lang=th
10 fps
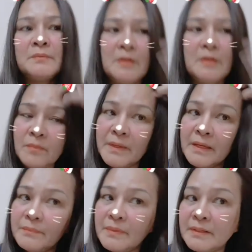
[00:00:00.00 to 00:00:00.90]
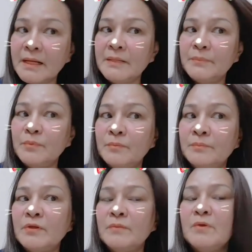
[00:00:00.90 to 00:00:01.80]
ก็ลองไปเฮ็ดเบิ่งนะคะ นี่ผม
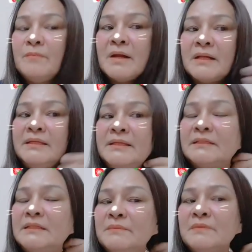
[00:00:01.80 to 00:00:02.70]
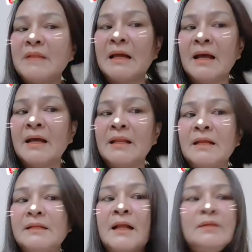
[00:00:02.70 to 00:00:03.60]
ไม่น้อยบ่มักอีหยังที่มันหนาหนาหนัก
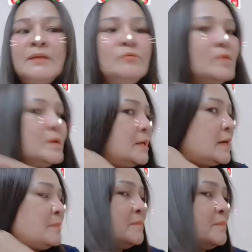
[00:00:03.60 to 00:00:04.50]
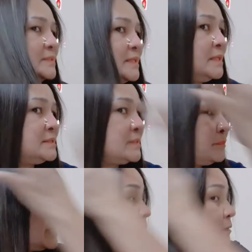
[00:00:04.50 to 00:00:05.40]
หนักในหัวนะคะบ่มักใส่ต
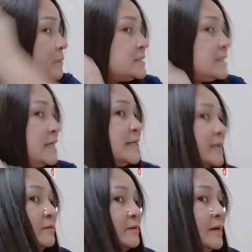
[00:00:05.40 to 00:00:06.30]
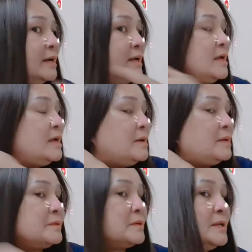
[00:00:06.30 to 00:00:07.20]
เปีบ่มักใส่หยังเนาะค่ะ
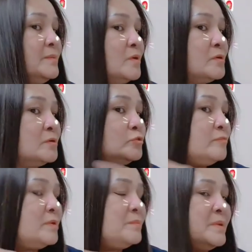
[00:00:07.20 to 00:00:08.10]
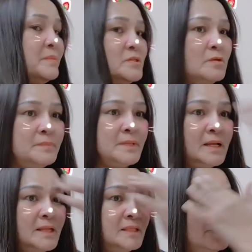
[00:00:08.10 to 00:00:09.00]
ก็เลยบอกน้องต้นว่าแม่ไม่ชอบนะ อะ
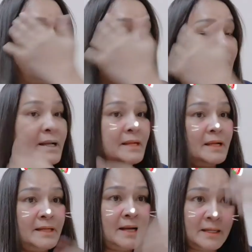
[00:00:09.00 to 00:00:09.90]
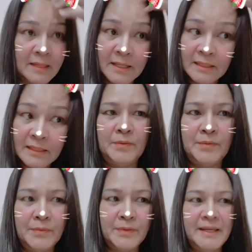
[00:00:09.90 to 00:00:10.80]
ไรที่มันหนาหนาหนักหนักโอ
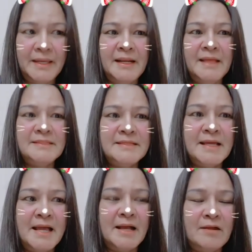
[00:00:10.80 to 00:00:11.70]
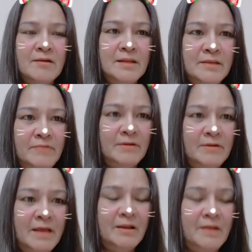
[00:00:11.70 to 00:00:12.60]
เคแล้วจ้าก็รีวิว
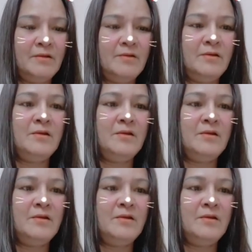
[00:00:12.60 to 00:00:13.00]
แล้วละเนาะ